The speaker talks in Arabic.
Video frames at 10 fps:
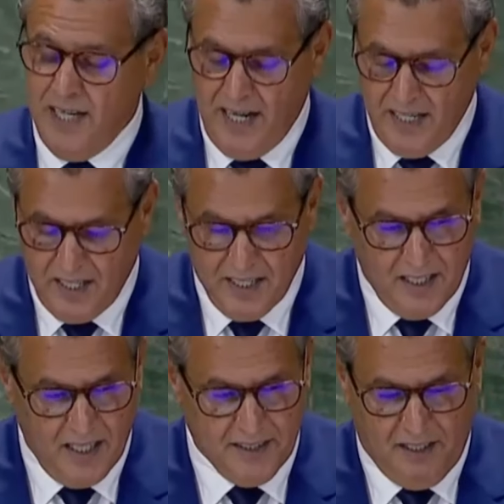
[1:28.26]
على
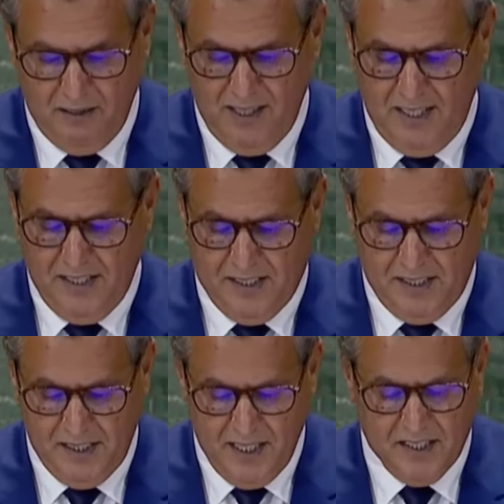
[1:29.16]
إرادة
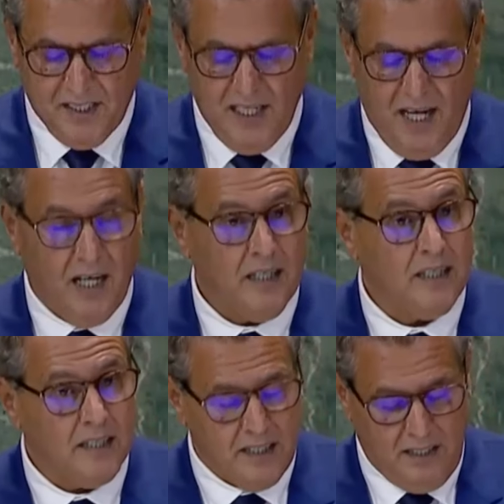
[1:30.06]
سياسية
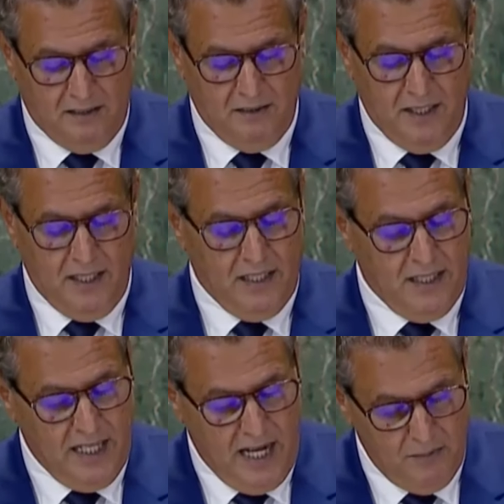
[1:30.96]
حقيقية
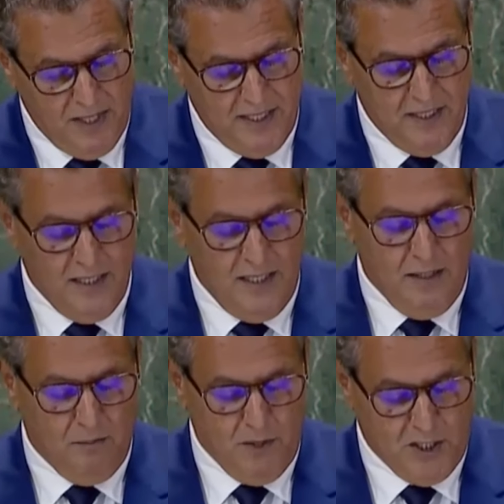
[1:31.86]
للعمل
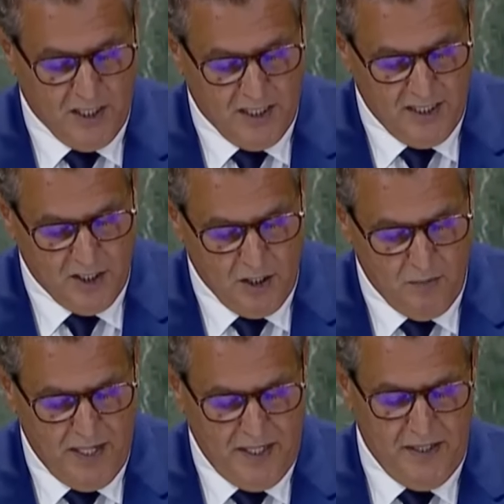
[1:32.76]
بشكل
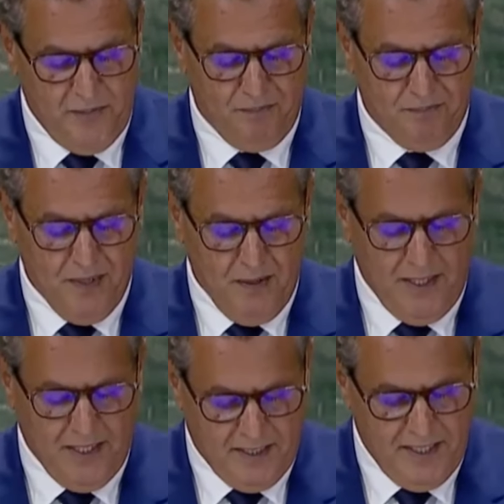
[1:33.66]
جماعي
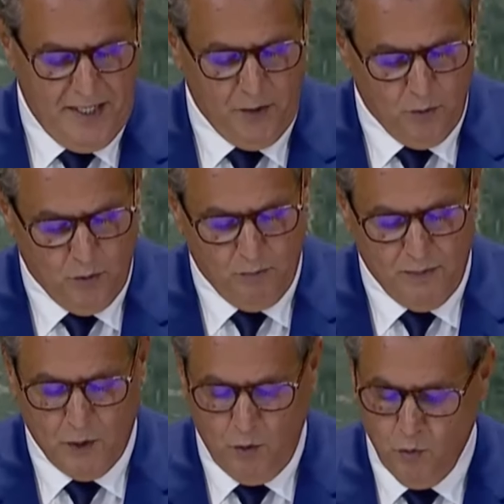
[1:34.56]
إذ نحن
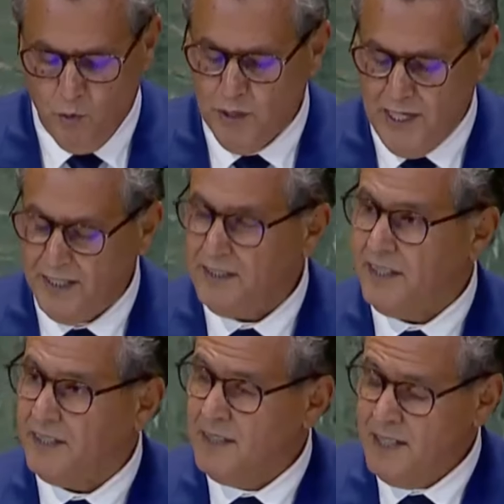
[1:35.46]
مدعوون
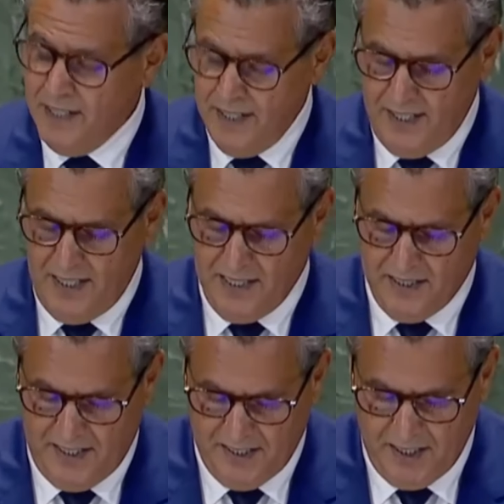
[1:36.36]
أيضا إلى
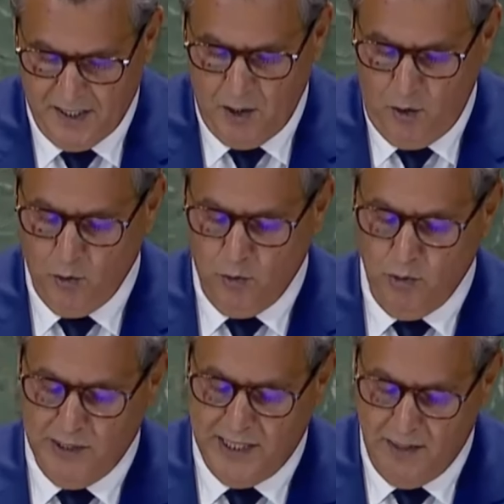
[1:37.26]
تعزيز الحلول
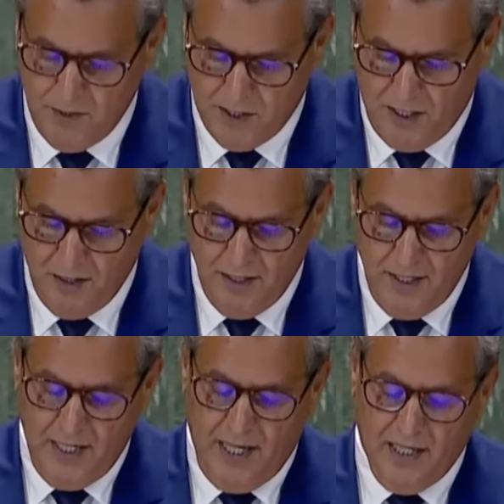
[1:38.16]
الدامجة
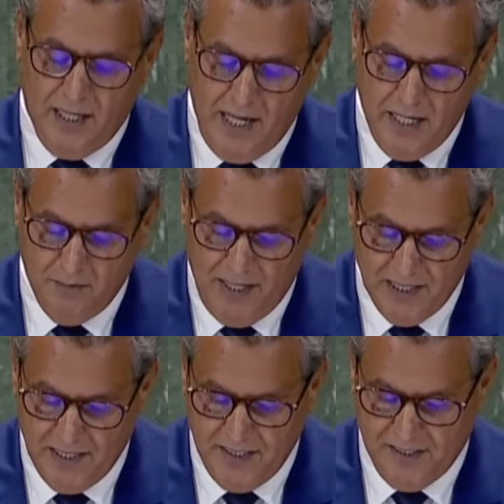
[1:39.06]
القائمة
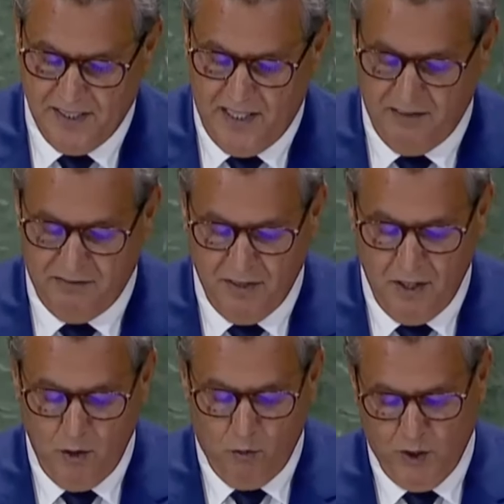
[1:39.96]
على الإنصاف
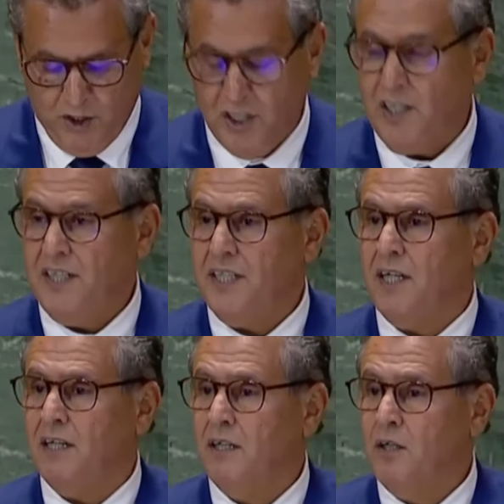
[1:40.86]

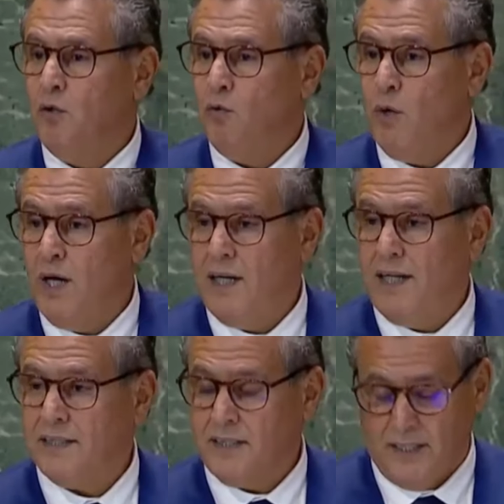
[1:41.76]
والشرعية
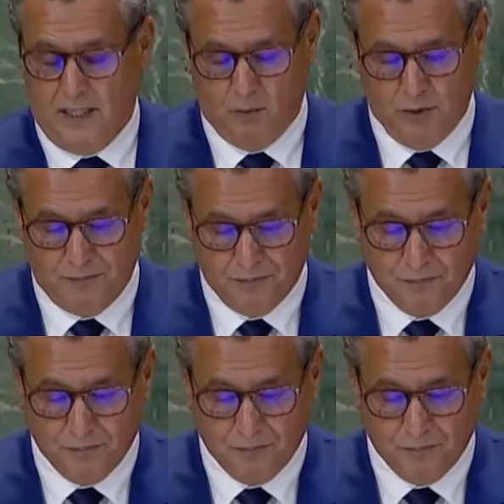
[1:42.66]
والتضامن